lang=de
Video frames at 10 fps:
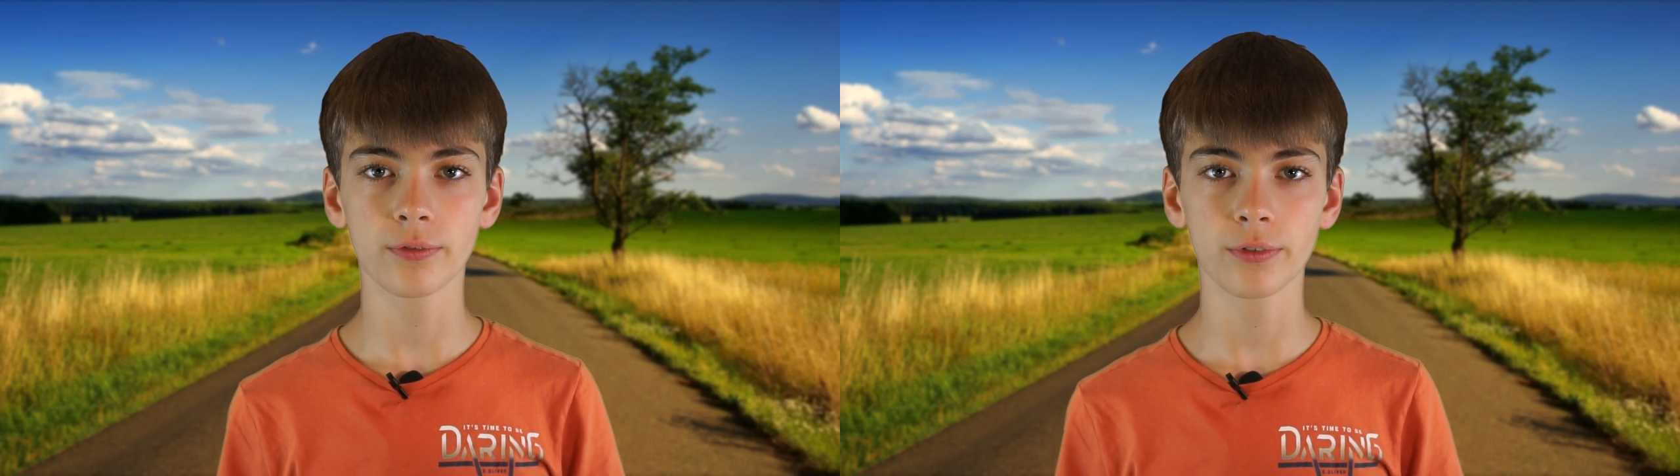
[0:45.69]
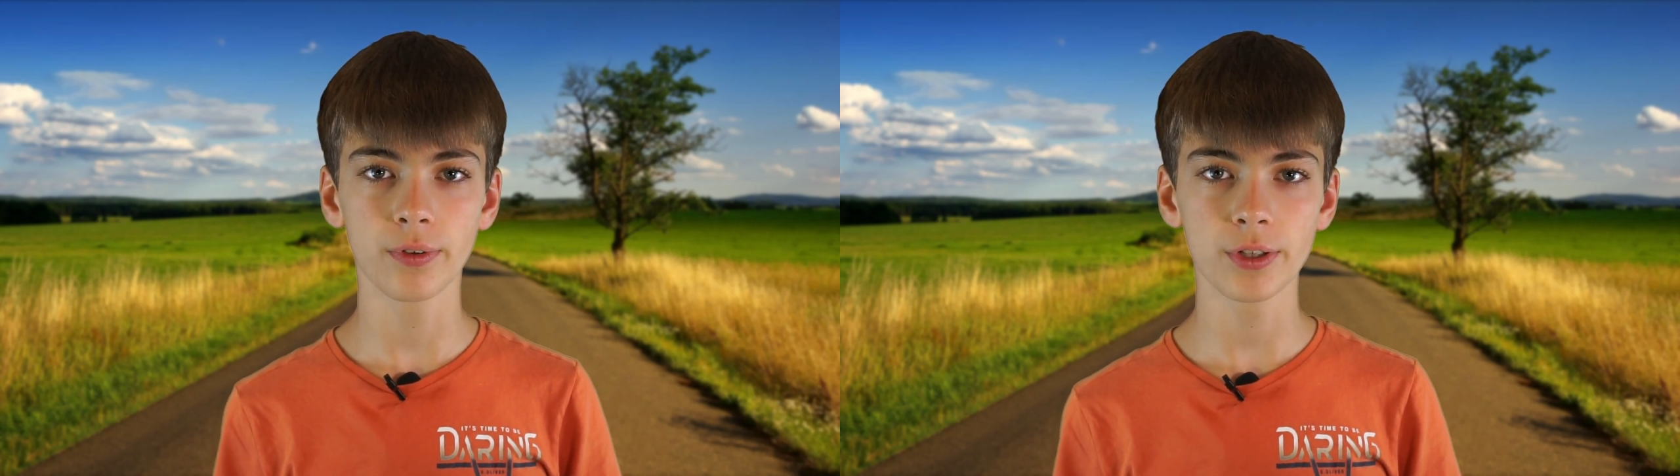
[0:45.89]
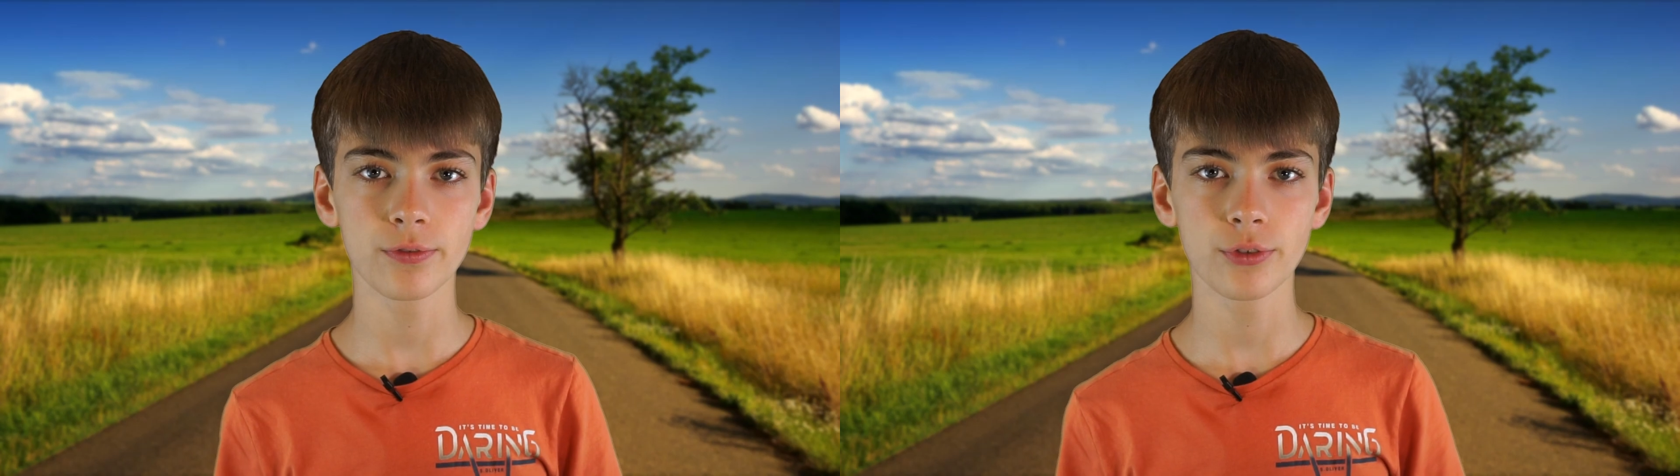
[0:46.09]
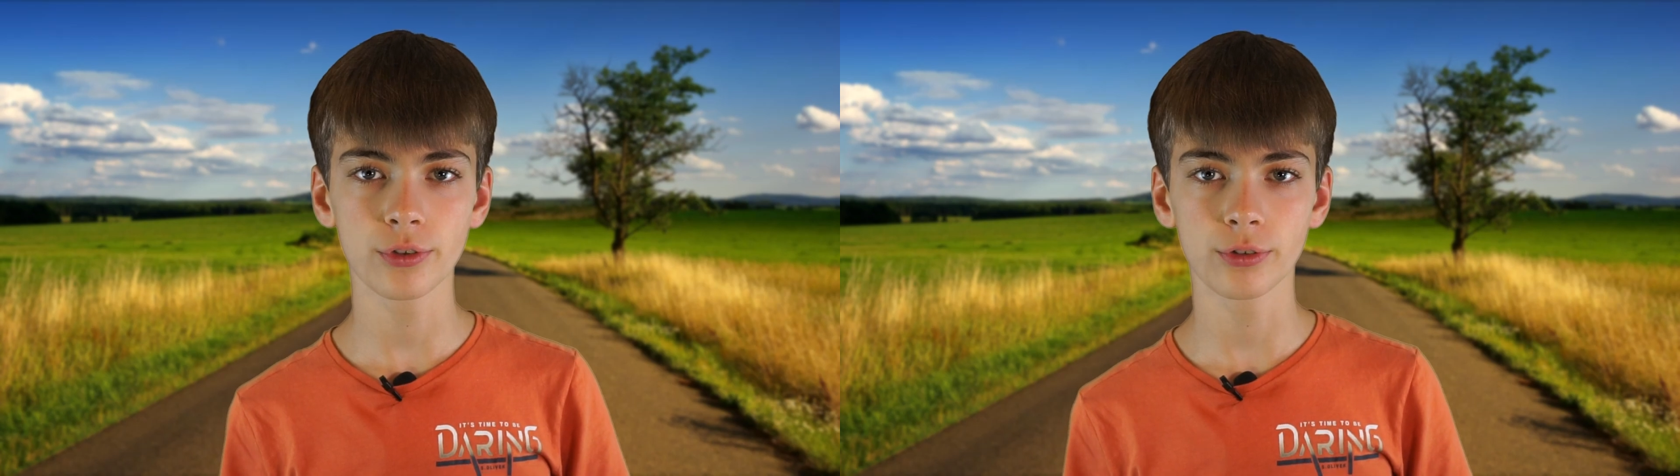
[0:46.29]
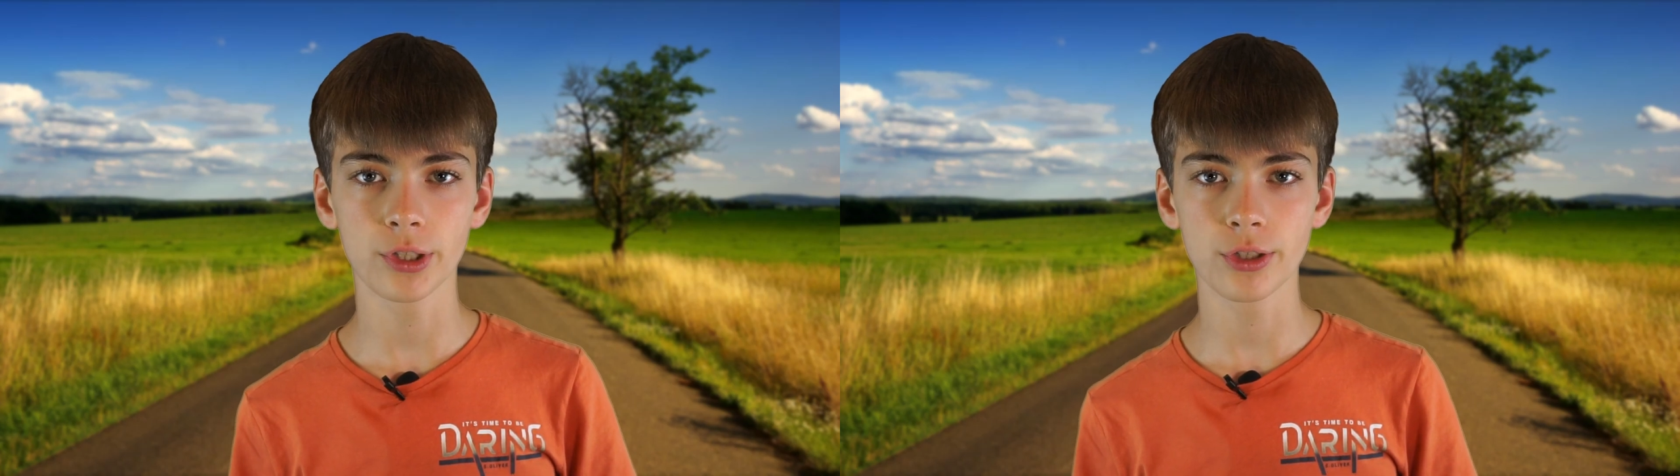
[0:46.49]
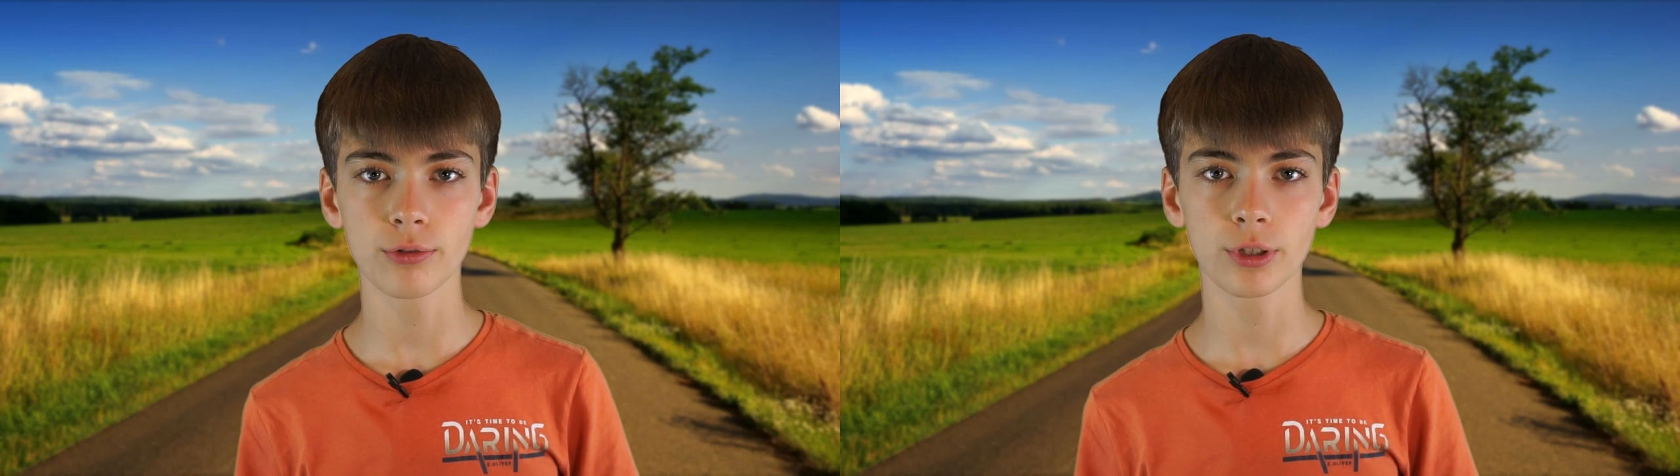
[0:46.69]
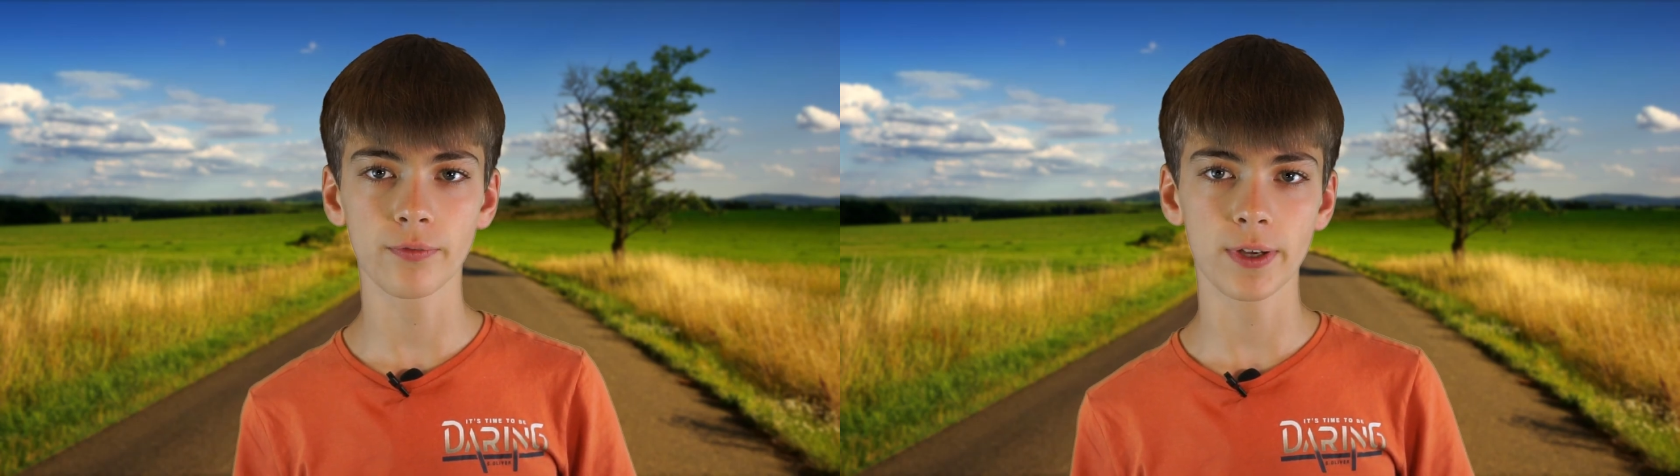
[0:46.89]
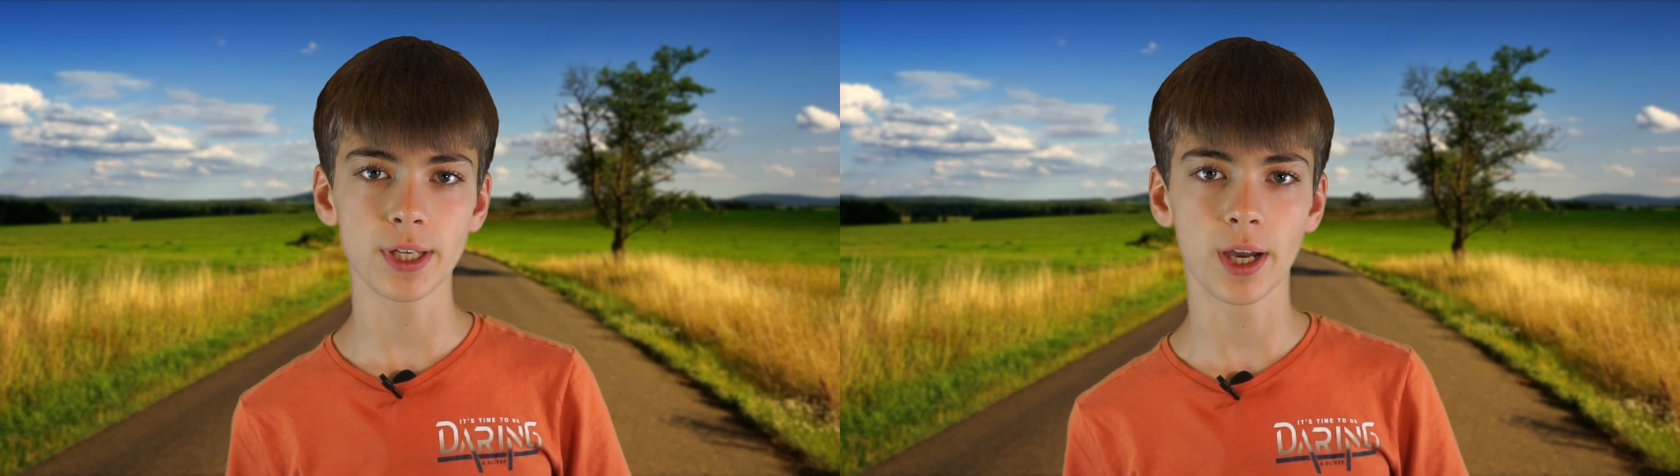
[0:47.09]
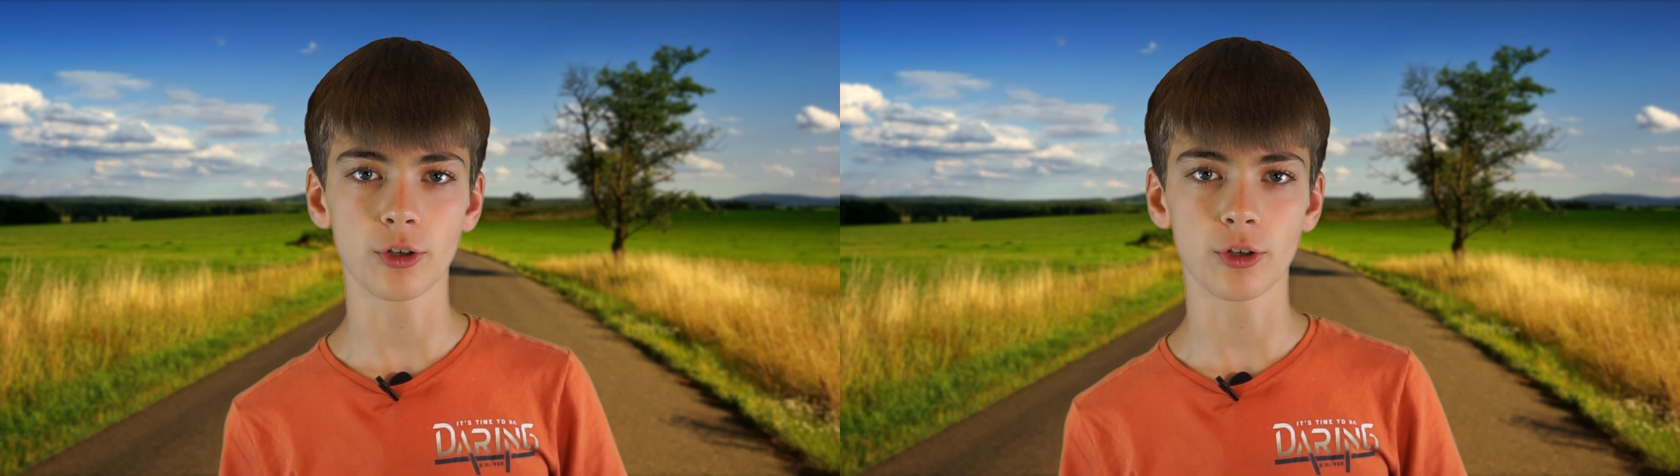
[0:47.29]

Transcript: in was für Situationen ihr welche